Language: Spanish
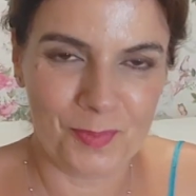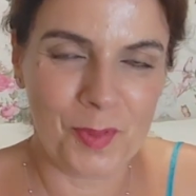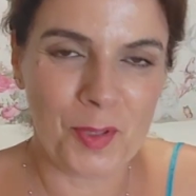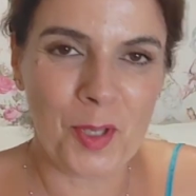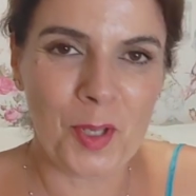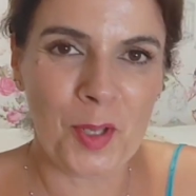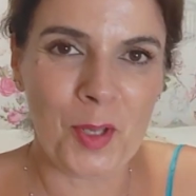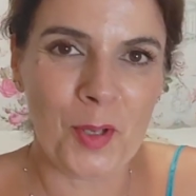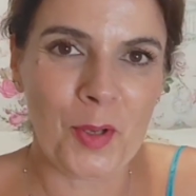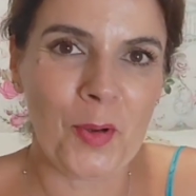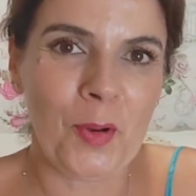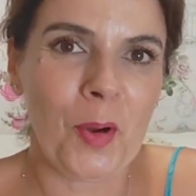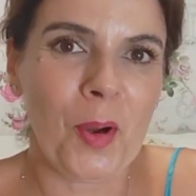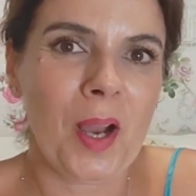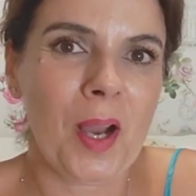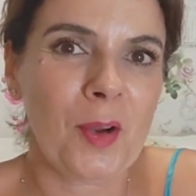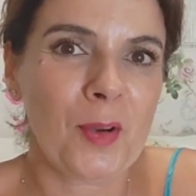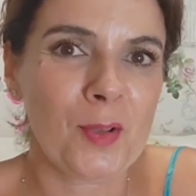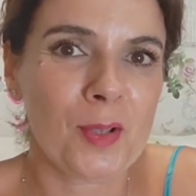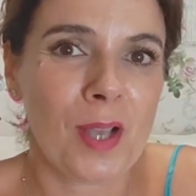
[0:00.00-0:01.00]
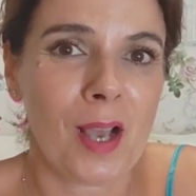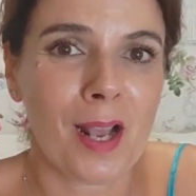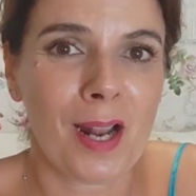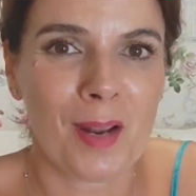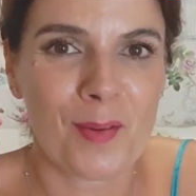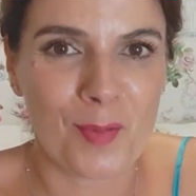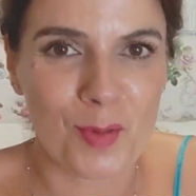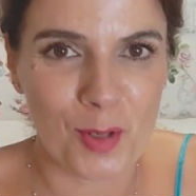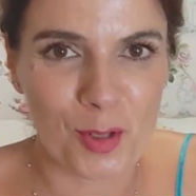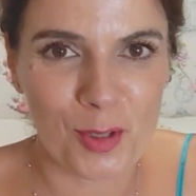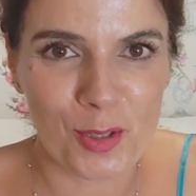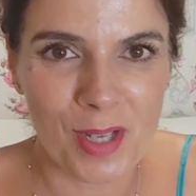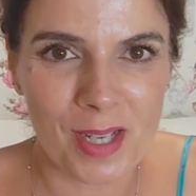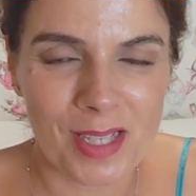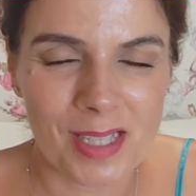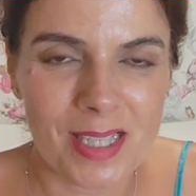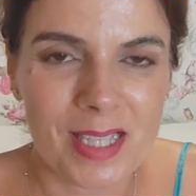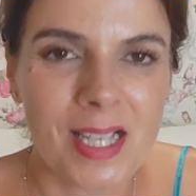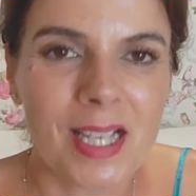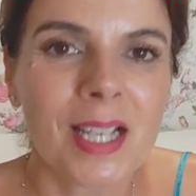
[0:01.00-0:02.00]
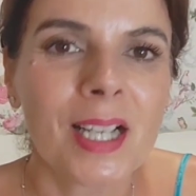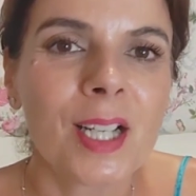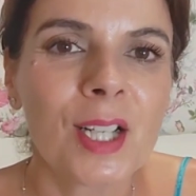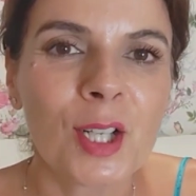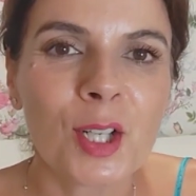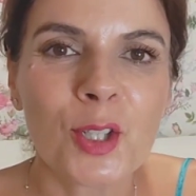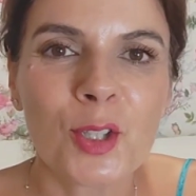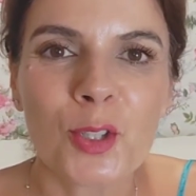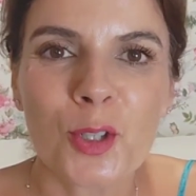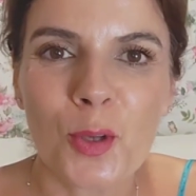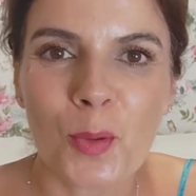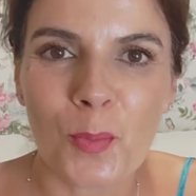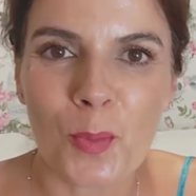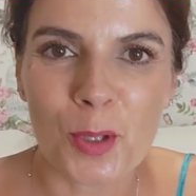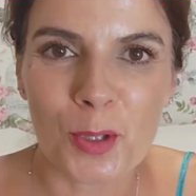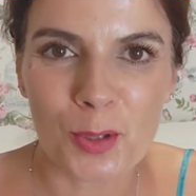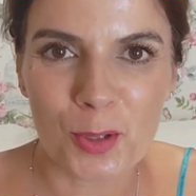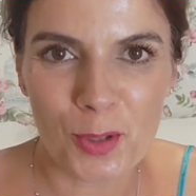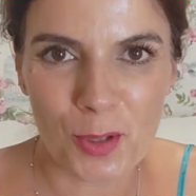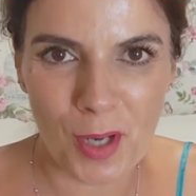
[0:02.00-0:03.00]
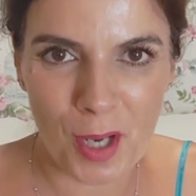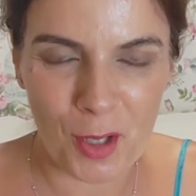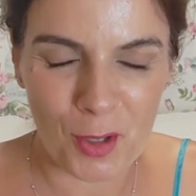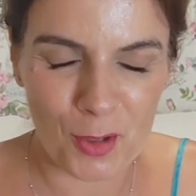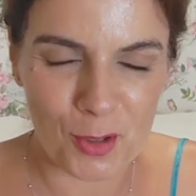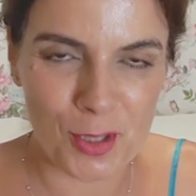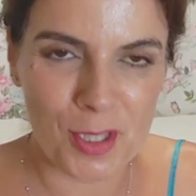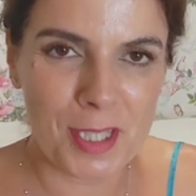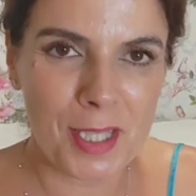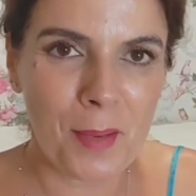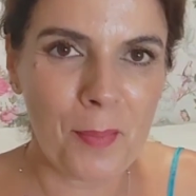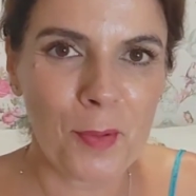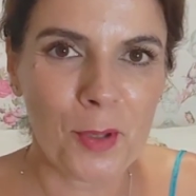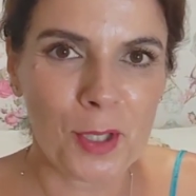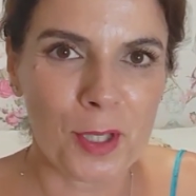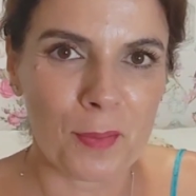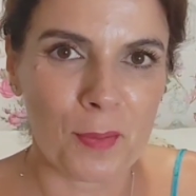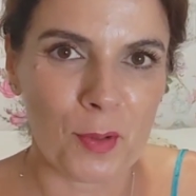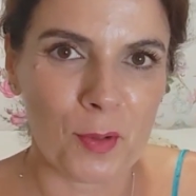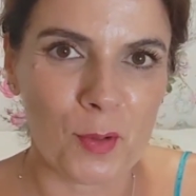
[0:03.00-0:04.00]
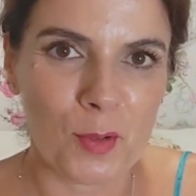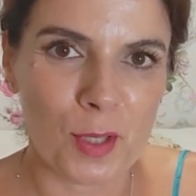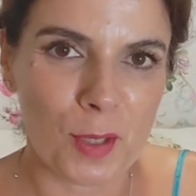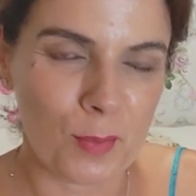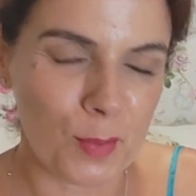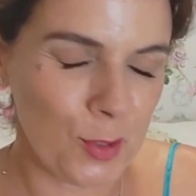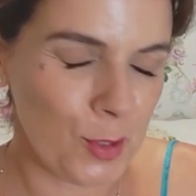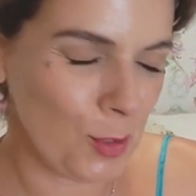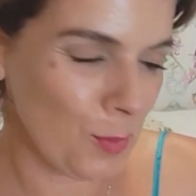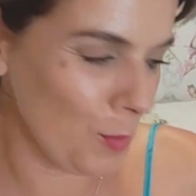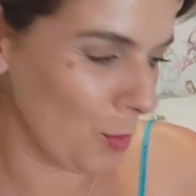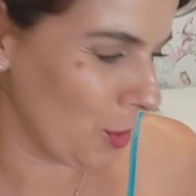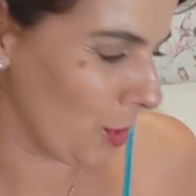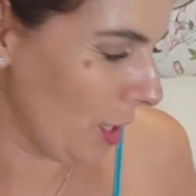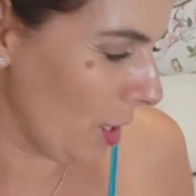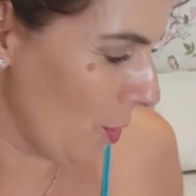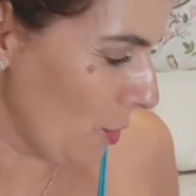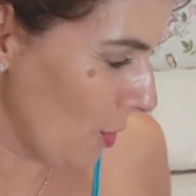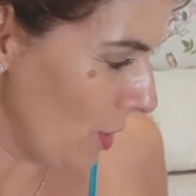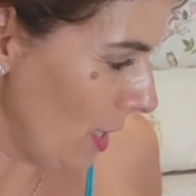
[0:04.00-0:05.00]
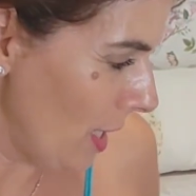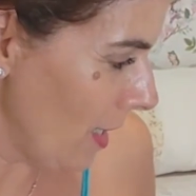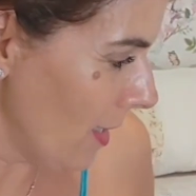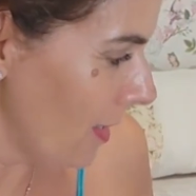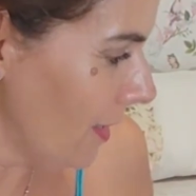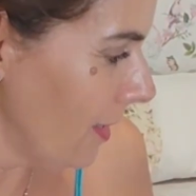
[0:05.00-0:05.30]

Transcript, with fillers: ni coja cosas glamurosas, yo os muestro las cositas porque me gusta mucho mostraroslas.